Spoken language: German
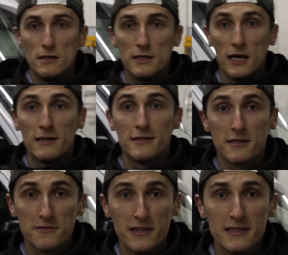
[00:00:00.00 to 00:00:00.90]
Ja,
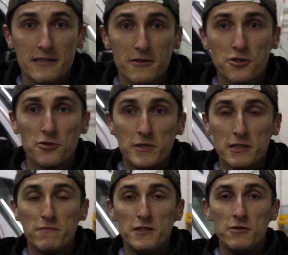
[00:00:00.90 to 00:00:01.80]
das war es jetzt auch schon mit
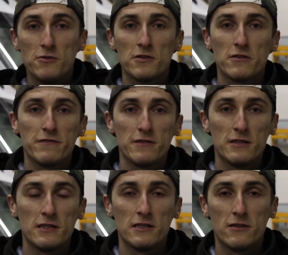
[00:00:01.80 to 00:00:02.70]
dem Video. Ich hoffe,
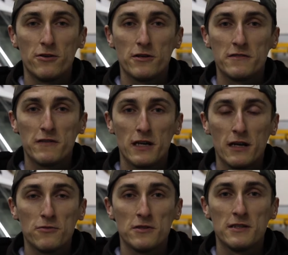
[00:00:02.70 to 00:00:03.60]
äh, eure
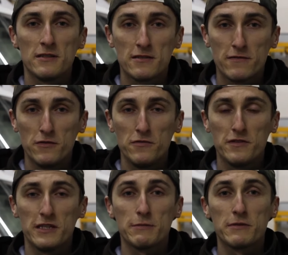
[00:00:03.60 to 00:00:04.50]
Verkleidung ist jetzt
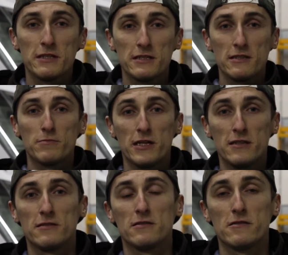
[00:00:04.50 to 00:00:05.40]
vernünftig abgedichtet.
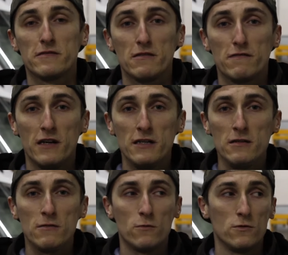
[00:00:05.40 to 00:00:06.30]
Meine ist es auf jeden
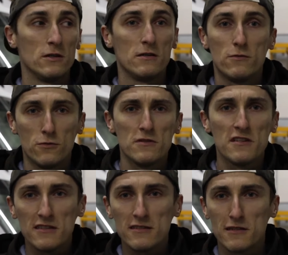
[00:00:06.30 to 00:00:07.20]
Fall. Oder
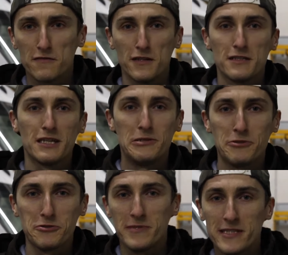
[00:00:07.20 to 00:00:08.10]
unsere. Ich vergesse da
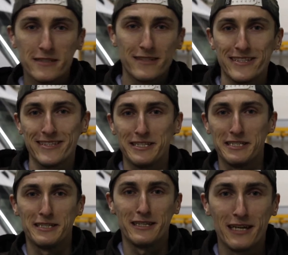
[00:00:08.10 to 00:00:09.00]
immer so ein bisschen, dass ich
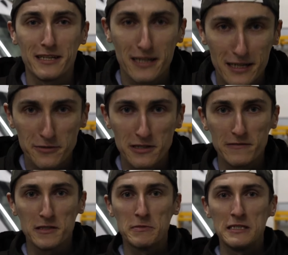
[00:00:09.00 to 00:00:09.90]
äh, gar nicht allein
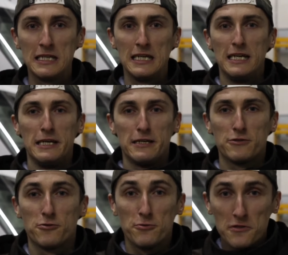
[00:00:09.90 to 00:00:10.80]
unterwegs bin.
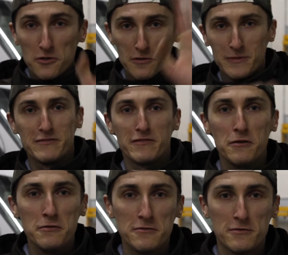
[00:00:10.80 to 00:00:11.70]
Schönen Gruß auch noch an meine
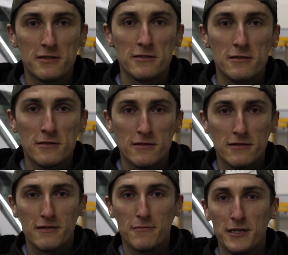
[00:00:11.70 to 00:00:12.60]
Frau und äh,
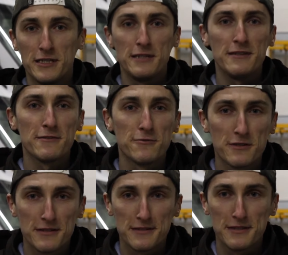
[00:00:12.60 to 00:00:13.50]
mein Kind
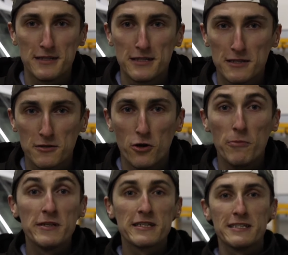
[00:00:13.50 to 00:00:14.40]
und das äh,
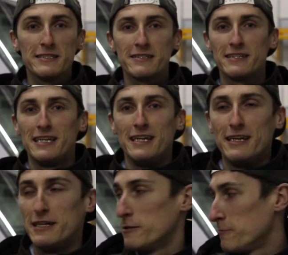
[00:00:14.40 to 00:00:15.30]
kommende Kind.
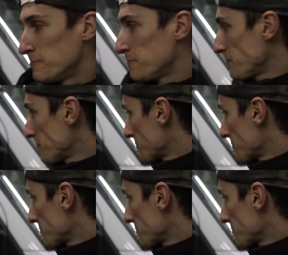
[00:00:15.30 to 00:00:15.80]
Ähm,